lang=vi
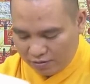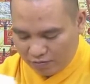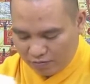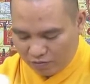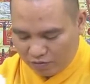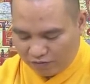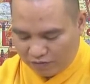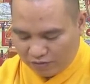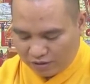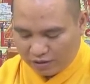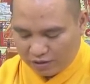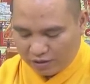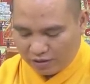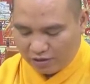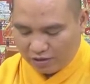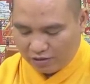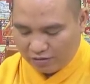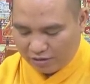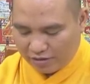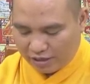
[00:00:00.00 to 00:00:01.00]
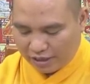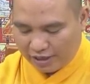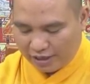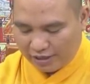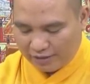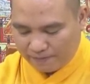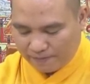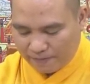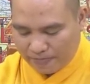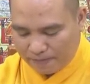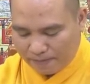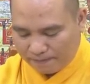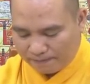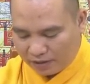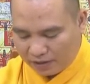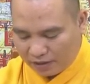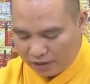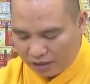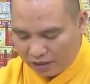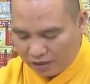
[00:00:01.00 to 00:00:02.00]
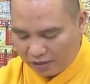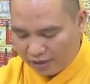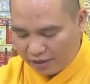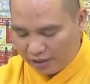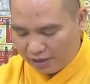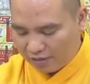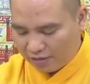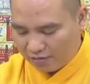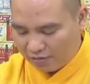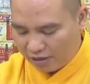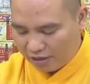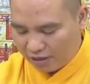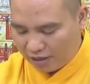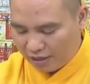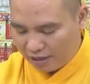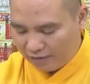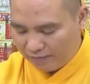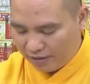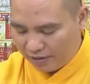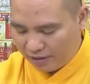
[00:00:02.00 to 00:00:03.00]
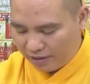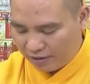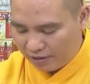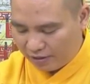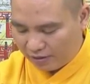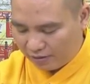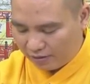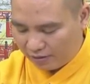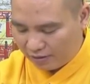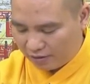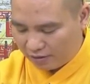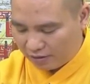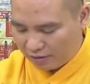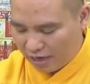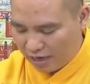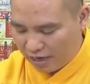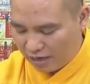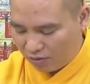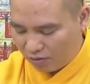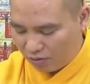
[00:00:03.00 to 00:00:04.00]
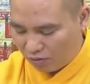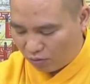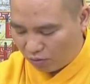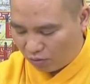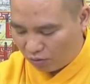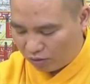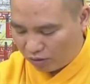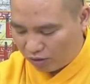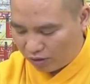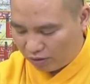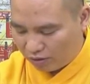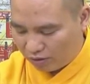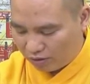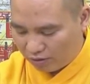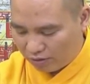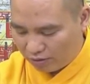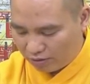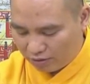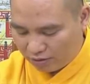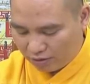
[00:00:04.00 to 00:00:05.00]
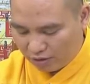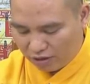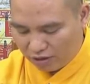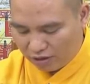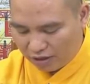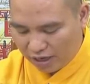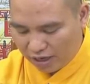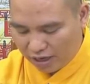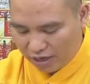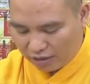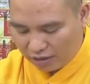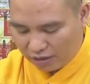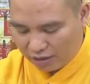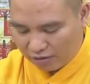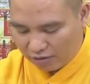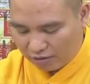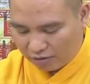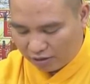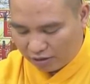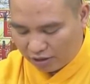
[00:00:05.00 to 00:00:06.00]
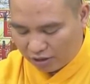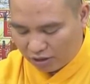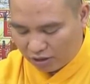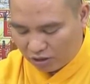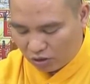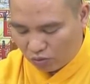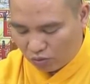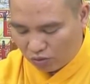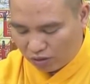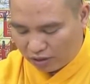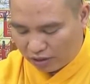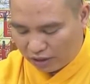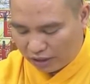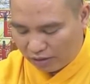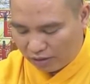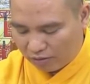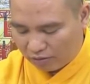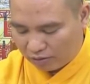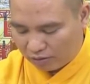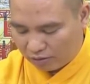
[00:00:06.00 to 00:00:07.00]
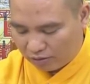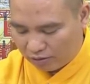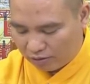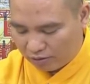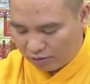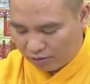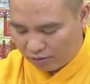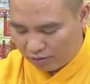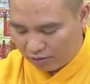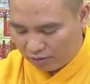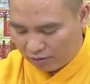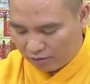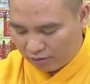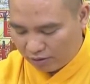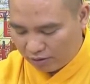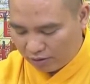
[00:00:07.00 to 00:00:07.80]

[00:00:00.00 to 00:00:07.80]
một phật tử nó hỏi Gần đây con hay bị hiện tượng đang ngủ thì tự dưng nghe thấy có tiếng chuông reo từ